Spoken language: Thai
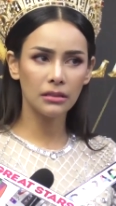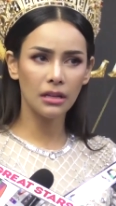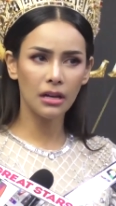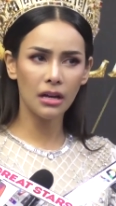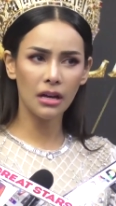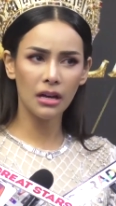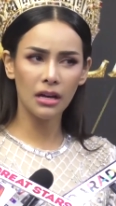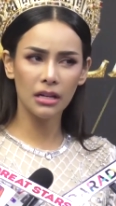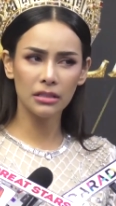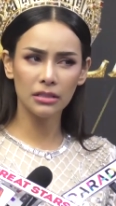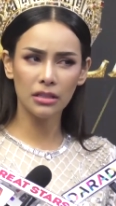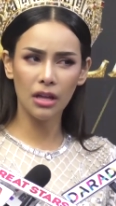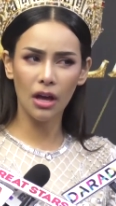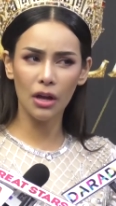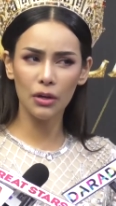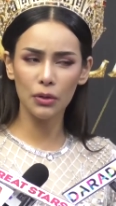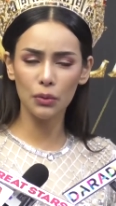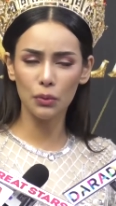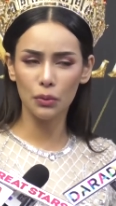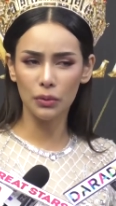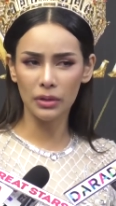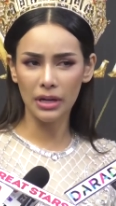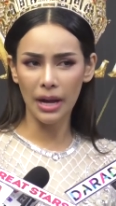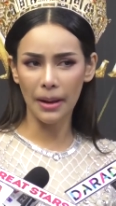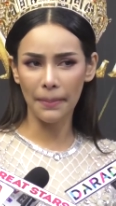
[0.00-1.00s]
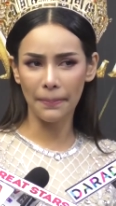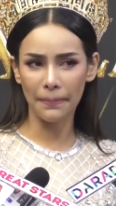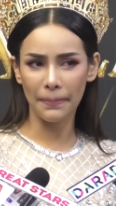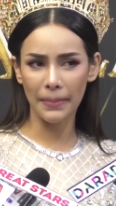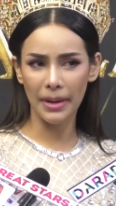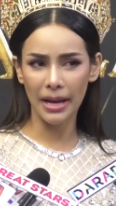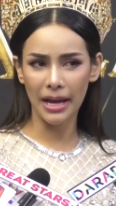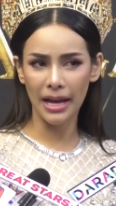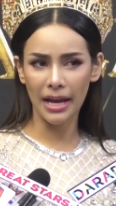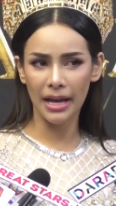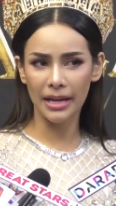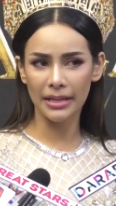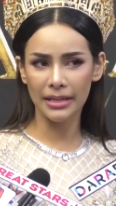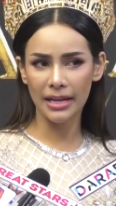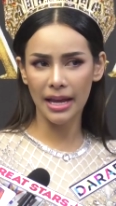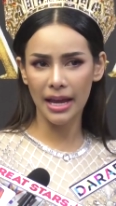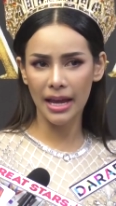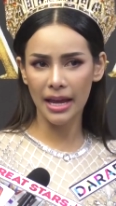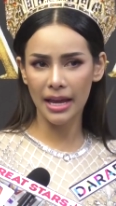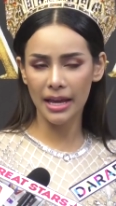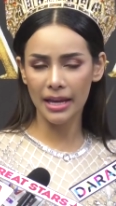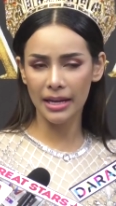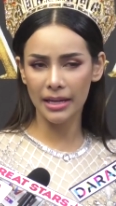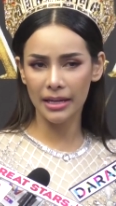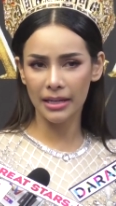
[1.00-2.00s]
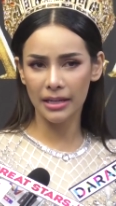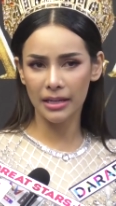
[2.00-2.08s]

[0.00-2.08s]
เอ่อตอนหนูกลับมาได้